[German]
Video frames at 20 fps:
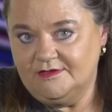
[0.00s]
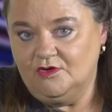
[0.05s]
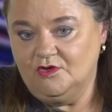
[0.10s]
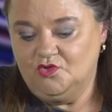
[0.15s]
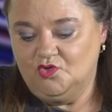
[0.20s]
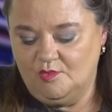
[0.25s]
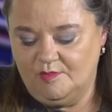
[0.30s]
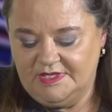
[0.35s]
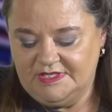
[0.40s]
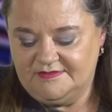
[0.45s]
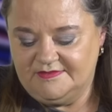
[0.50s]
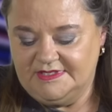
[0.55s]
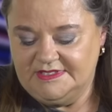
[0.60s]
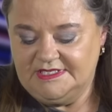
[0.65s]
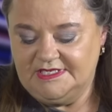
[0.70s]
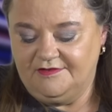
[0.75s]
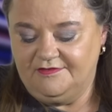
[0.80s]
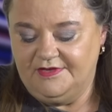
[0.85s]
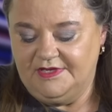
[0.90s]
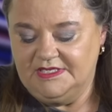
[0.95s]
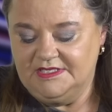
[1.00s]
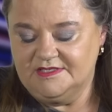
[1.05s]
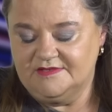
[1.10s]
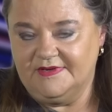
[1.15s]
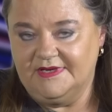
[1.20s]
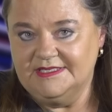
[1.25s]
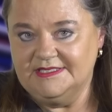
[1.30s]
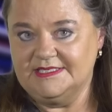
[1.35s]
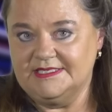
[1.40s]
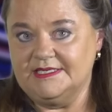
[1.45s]
Oktober
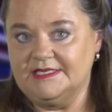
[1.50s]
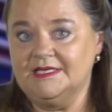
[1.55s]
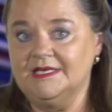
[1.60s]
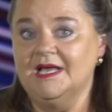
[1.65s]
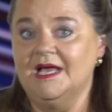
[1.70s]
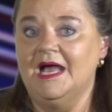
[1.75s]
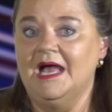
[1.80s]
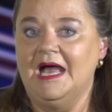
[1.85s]
2024.